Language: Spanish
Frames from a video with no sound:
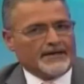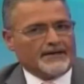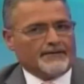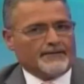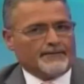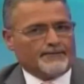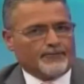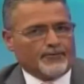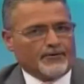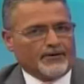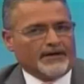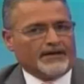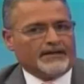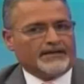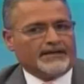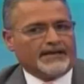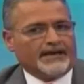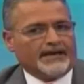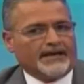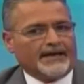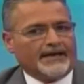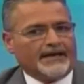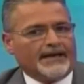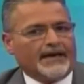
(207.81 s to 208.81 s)
se
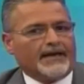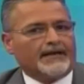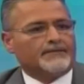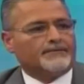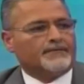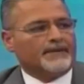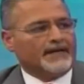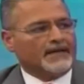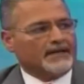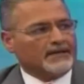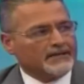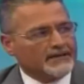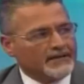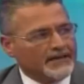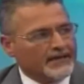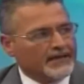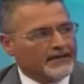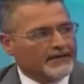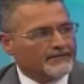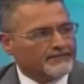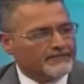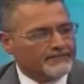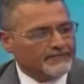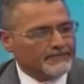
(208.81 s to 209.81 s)
puede
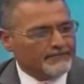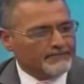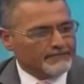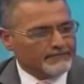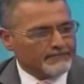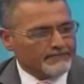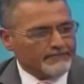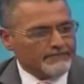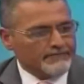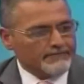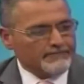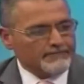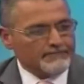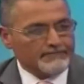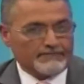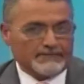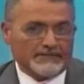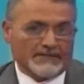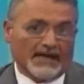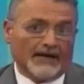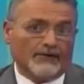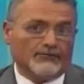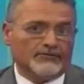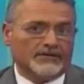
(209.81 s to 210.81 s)
advertir
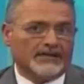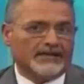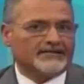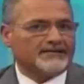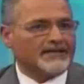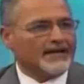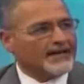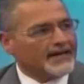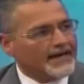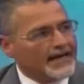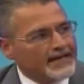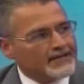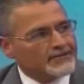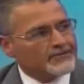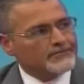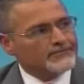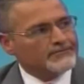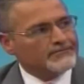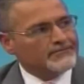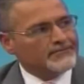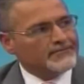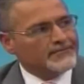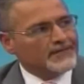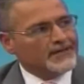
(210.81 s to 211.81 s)
de un
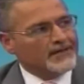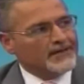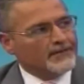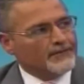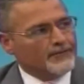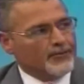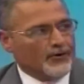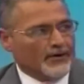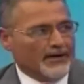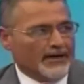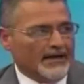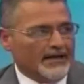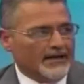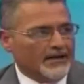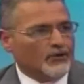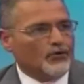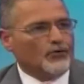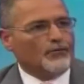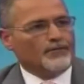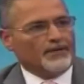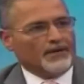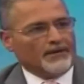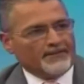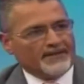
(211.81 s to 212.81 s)
desacato por el
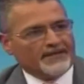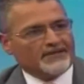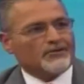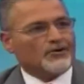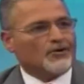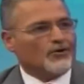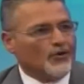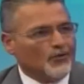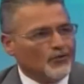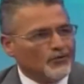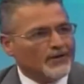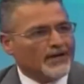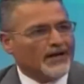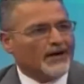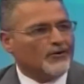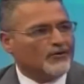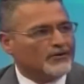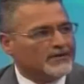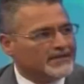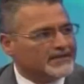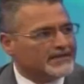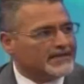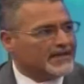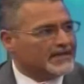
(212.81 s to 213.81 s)
incumplimiento con una
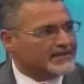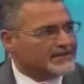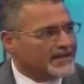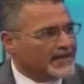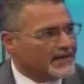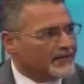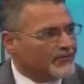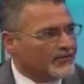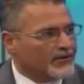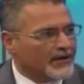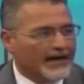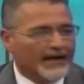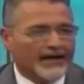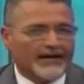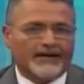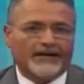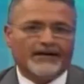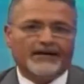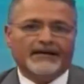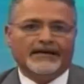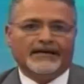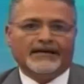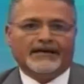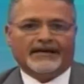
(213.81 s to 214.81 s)
orden del tribunal
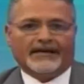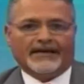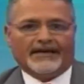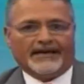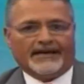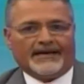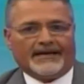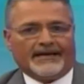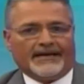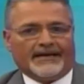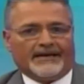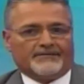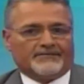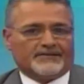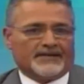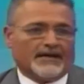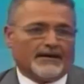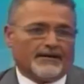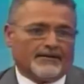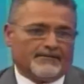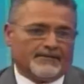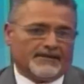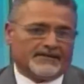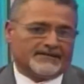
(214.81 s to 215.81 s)
eh,
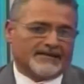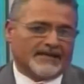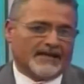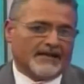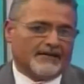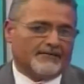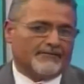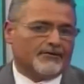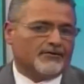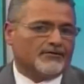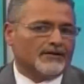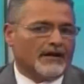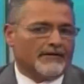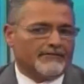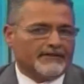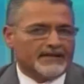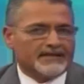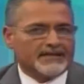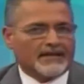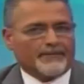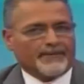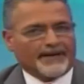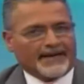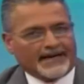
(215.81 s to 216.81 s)
se me celebra una
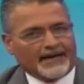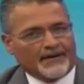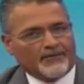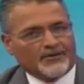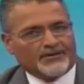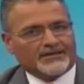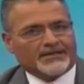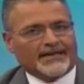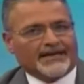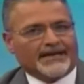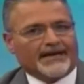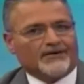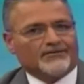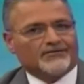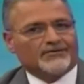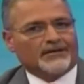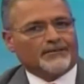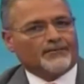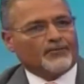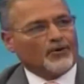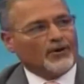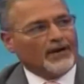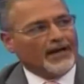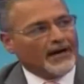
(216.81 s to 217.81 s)
vista para que muestre
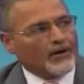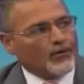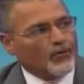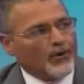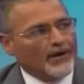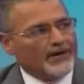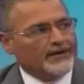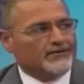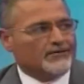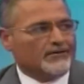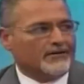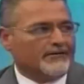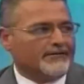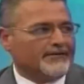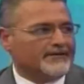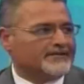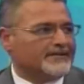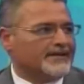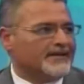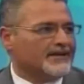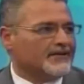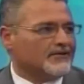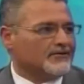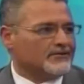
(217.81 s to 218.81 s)
causa por la cual no deba
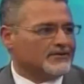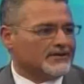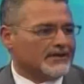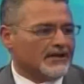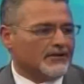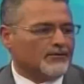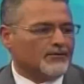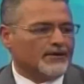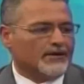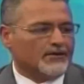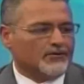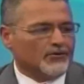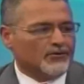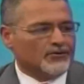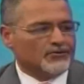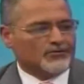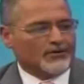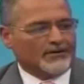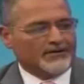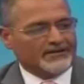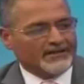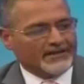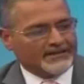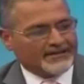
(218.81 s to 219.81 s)
ser encontrado
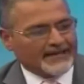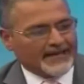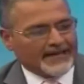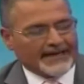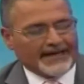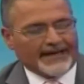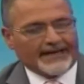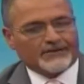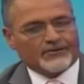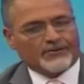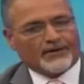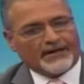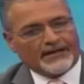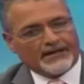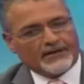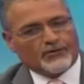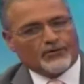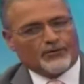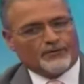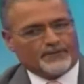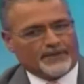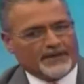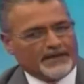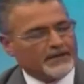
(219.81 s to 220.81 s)
incurso en desacato al
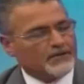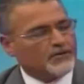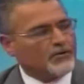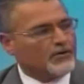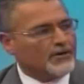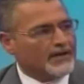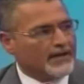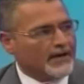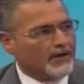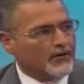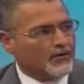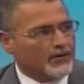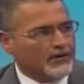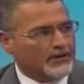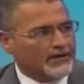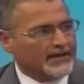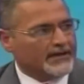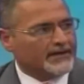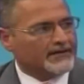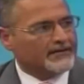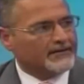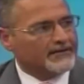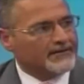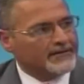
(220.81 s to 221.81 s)
incumplir con la
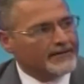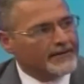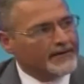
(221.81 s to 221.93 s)
orden.